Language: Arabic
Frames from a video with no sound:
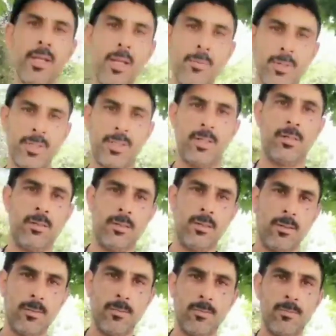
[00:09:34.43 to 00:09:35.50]
بعدا
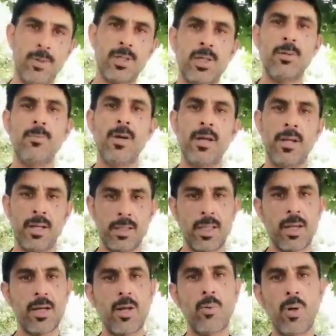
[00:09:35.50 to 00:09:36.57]
باش حمانا
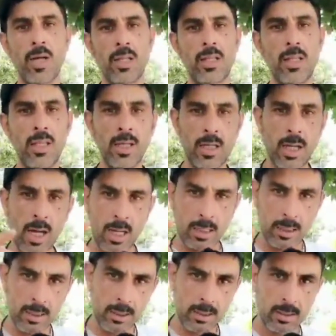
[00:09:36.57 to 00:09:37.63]
درنا واحد
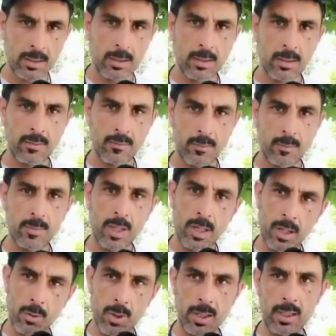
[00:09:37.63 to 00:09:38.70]
ليكارت
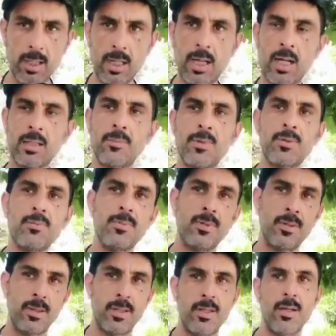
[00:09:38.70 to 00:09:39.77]
درنا واحد لي كارت باش
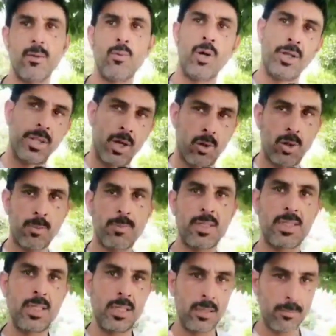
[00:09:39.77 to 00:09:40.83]
واحد اخر ما
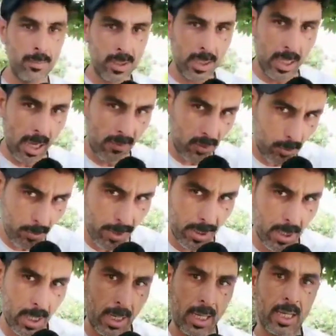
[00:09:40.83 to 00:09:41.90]
تي ما تيخافش
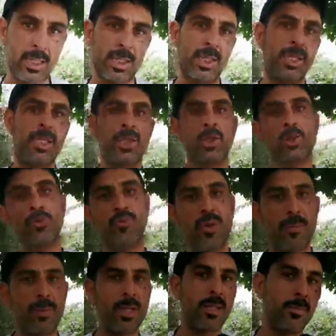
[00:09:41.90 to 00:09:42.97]
منا لحقاش حنا
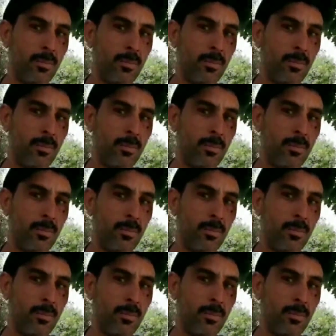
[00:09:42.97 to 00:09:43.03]
تيشوفنا بنادم